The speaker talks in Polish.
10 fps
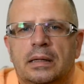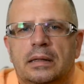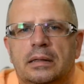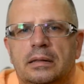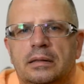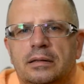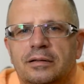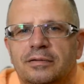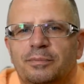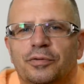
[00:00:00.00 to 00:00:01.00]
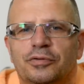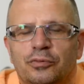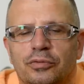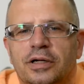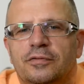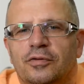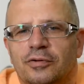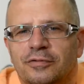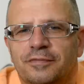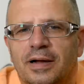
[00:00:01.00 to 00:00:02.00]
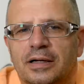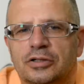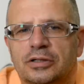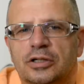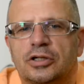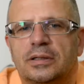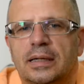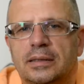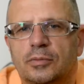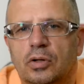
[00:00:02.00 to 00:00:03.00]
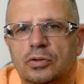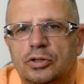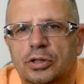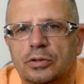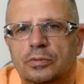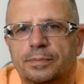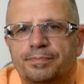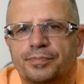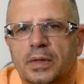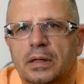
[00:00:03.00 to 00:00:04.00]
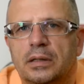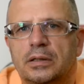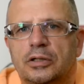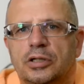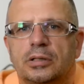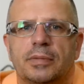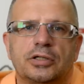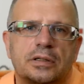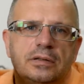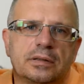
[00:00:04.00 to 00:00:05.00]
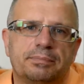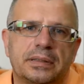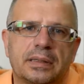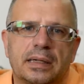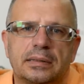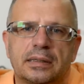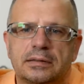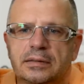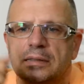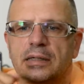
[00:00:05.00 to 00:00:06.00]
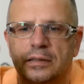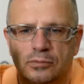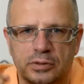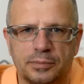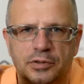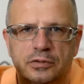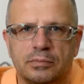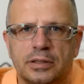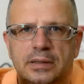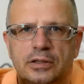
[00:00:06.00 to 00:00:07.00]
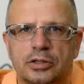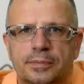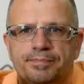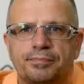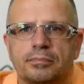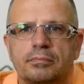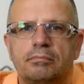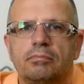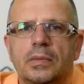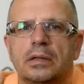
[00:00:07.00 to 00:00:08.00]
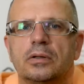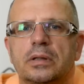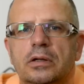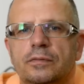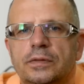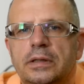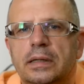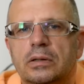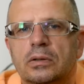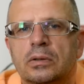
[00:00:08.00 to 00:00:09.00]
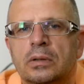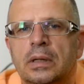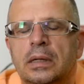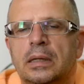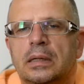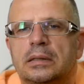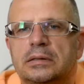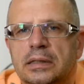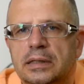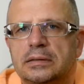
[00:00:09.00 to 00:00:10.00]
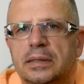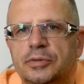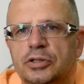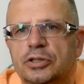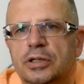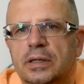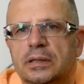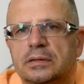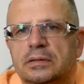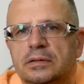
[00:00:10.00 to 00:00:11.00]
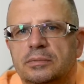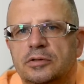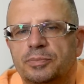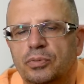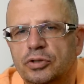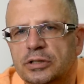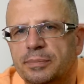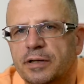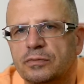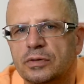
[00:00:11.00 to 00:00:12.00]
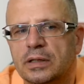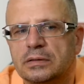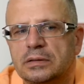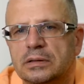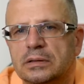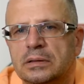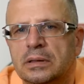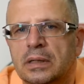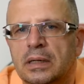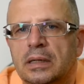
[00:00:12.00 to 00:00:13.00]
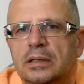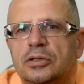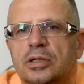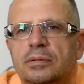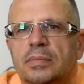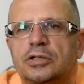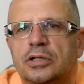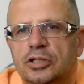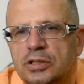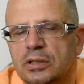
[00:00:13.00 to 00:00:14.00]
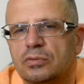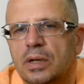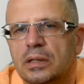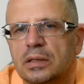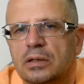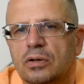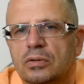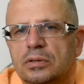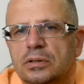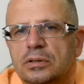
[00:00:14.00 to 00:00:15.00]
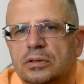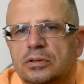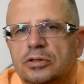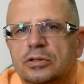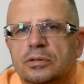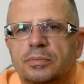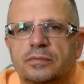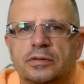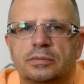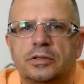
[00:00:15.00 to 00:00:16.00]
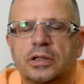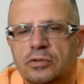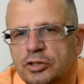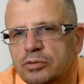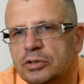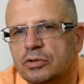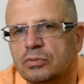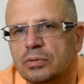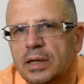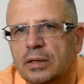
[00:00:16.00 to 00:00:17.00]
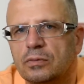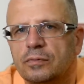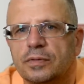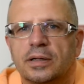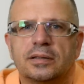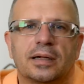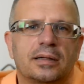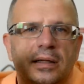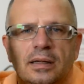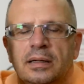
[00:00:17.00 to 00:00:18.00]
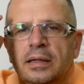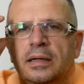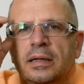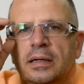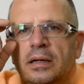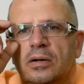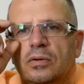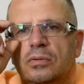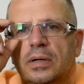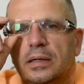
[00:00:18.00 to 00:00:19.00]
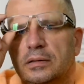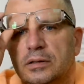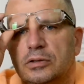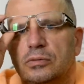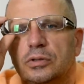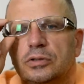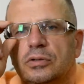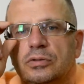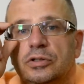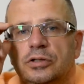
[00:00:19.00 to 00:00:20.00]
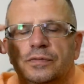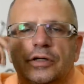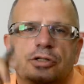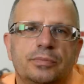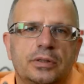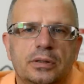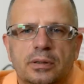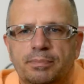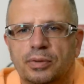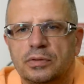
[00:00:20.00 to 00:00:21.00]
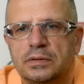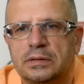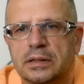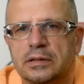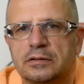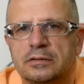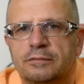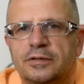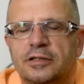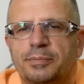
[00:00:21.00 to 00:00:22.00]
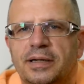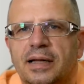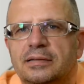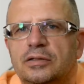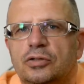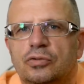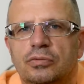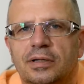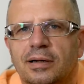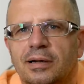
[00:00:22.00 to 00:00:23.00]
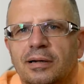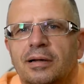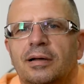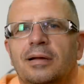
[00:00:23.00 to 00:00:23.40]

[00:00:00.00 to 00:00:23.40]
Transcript: y, posturę, Twoją twarz. Także na tym kończę. Jeżeli masz jakieś zapytania, zadaj je tutaj przez komentarze do tego wideo. Zachęcam Cię jeszcze raz, spójrz na prawo jazdy, jeżeli masz jakieś nieaktualne kody, czy powiedzmy nie nosiłeś okularów, a nagle okulary zacząłeś nosić. Wierz mi, policja des w desperacji szuka